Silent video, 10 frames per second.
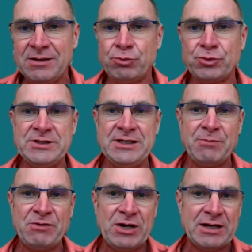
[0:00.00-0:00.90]
pour dire,
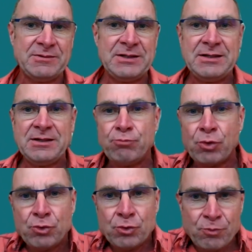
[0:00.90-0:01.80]
ben voilà,
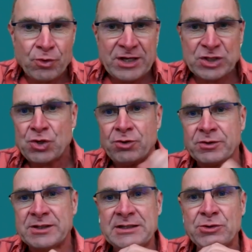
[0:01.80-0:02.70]
pour, le, pour les gens
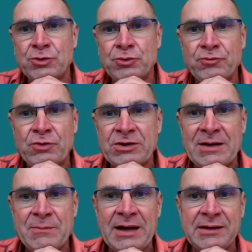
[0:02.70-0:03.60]
qui euh, veulent
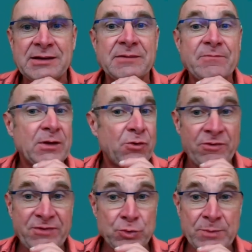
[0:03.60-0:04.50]
qu'un bac, on
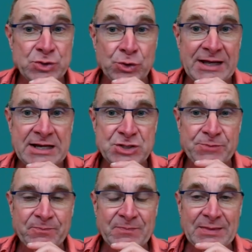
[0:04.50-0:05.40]
va faire du
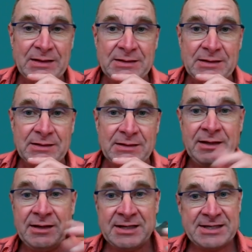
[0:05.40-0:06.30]
bachotage.
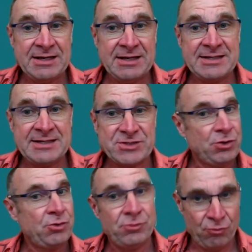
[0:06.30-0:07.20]
Et les,
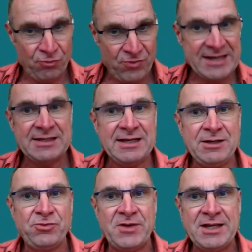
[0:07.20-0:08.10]
enseignants ont validé
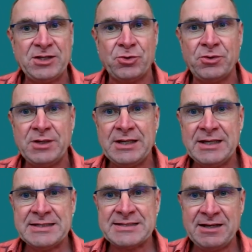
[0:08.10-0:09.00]
le fait
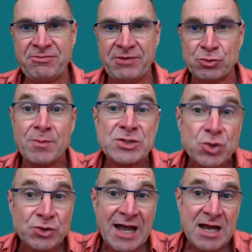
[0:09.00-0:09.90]
qu'ils allaient faire du
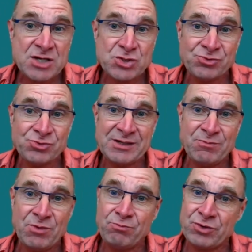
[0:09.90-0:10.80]
bachotage
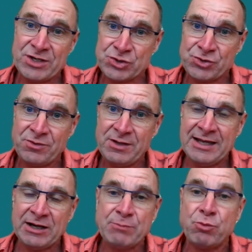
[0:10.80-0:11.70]
uniquement pour les gens
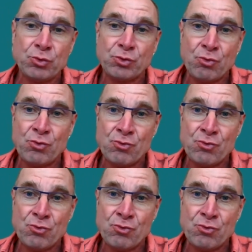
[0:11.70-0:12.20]
et répondre